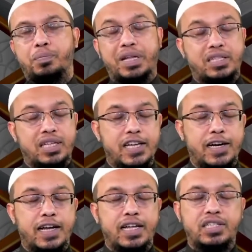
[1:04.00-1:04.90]
পাত্তা
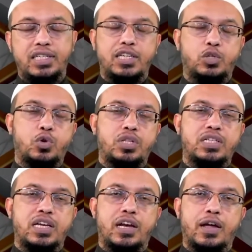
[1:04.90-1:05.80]
দেন না জিজ্ঞেস করতে
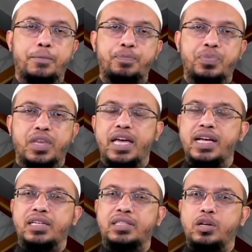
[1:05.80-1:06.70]
চান না
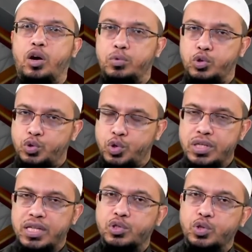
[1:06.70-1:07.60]
এই কাজটি
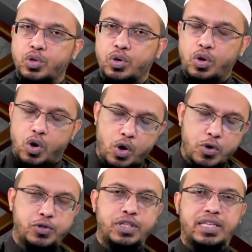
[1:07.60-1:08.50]
অবশ্যই তার জন্য
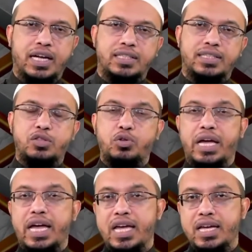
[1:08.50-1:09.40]
অনুচিত কাজ কিন্তু
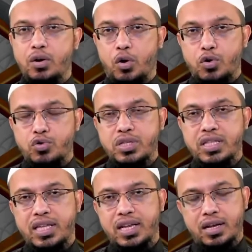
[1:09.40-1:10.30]
এই
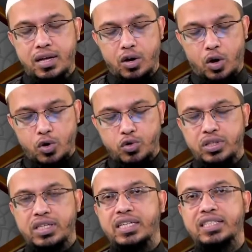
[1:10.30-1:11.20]
অনুচিতের
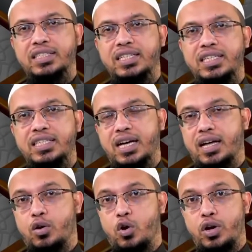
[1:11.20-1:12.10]
অনুচিত কাজ এক জিনিস
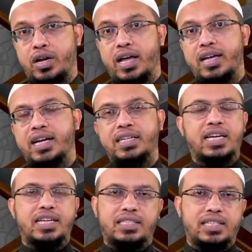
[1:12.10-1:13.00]
আর অন্যায় কাজ
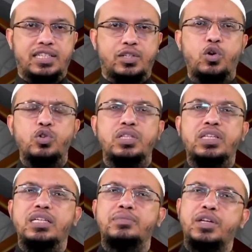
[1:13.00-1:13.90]
আরেক জিনিস অনুচিত
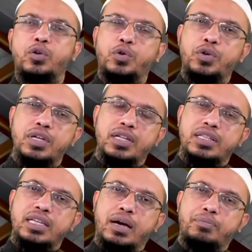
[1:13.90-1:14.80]
কাজ মানে হলো
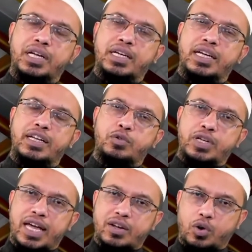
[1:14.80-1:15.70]
তিনি আপনাকে একটু
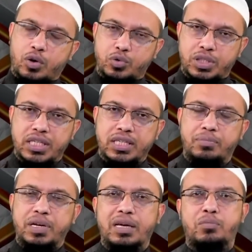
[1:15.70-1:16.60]
কেয়ার করা উচিত
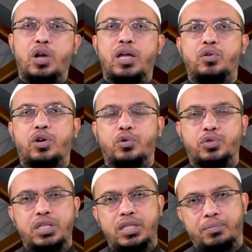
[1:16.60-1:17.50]
আপনাকে মূল্যায়ন করা
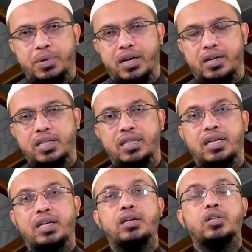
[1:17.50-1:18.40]
উচিত আপনার
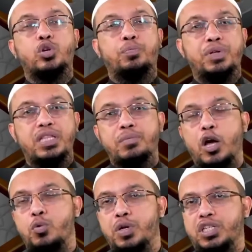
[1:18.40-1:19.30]
সাথে সম্প্রীতি
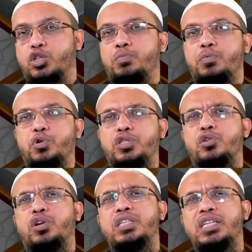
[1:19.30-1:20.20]
ভালোবাসা সম্পর্ক
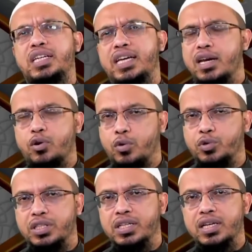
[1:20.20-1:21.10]
যেন হয় সেদিকটা খেয়াল করা
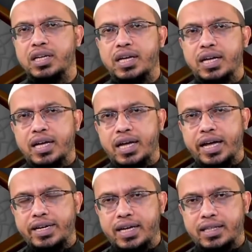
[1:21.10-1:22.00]
উচিত
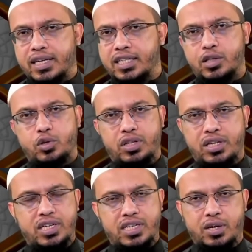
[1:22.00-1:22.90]
এইটা তার সাধ্য
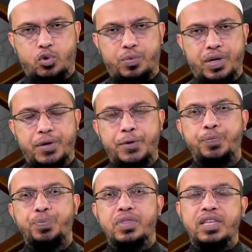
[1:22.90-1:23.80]
তিনি চেষ্টা করবেন
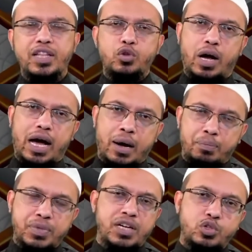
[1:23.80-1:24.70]
কিন্তু
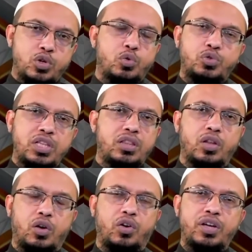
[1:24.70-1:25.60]
আপনার জন্য উচিত
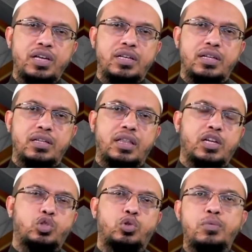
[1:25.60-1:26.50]
নয়
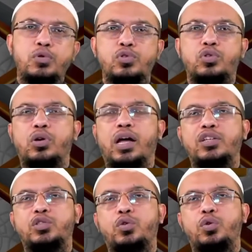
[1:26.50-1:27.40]
তার সমস্ত
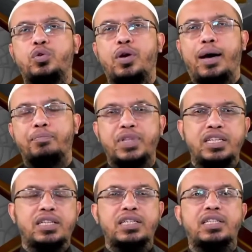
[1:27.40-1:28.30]
কাজগুলো
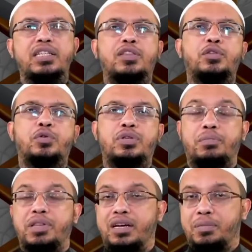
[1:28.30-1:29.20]
আপনার সাথে সিদ্ধান্ত করতে
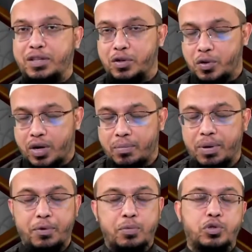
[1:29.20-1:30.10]
আপনাকে বাধ্য করার
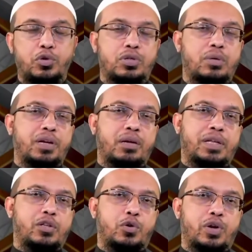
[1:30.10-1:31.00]
বা পরামর্শ করতে আপনাকে
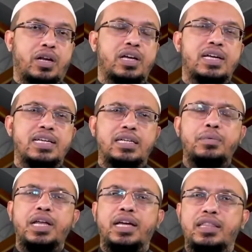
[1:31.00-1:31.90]
বাধ্য করার
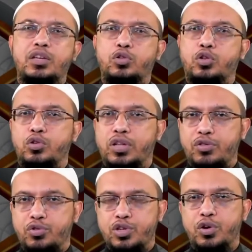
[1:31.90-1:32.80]
স্বামীরা এক্ষেত্রে অত্যন্ত
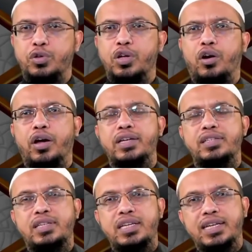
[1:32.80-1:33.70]
দায়িত্বশীল হতে হয়
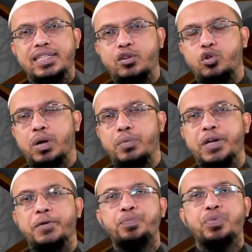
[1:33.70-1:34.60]
স্ত্রীকে যে
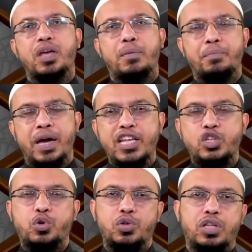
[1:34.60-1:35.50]
কোনোভাবে
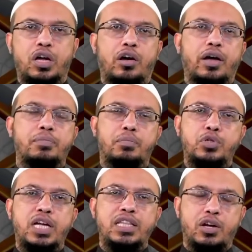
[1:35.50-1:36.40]
ম্যানেজ করতে হয়
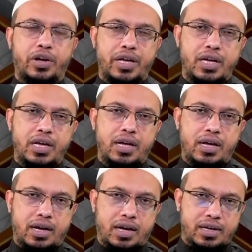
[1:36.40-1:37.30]
বোঝাতে হয়
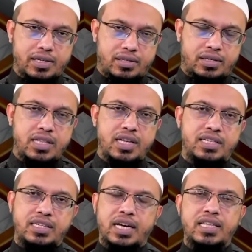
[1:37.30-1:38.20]
হ্যাঁ স্ত্রীদের
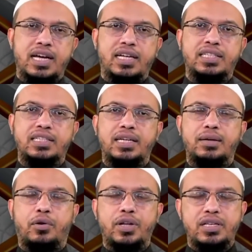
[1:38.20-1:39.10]
যে চাহিদা আছে যে
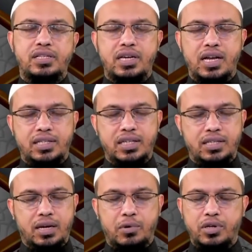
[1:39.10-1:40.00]
অনেক স্ত্রী আছেন
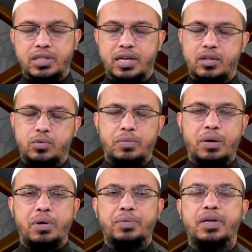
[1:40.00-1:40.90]
যারা বলেন যে না তোমার
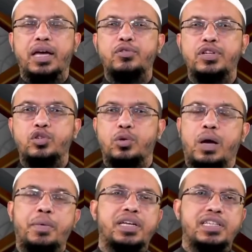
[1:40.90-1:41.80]
মা বাবাকে কেন জিজ্ঞেস
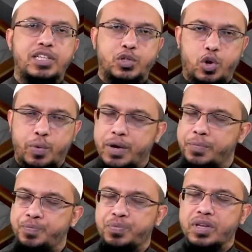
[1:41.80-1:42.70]
করবো আমাকে জিজ্ঞেস করবা
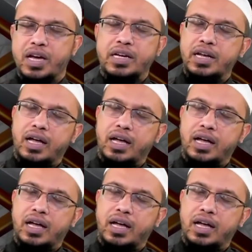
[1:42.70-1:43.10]
এটা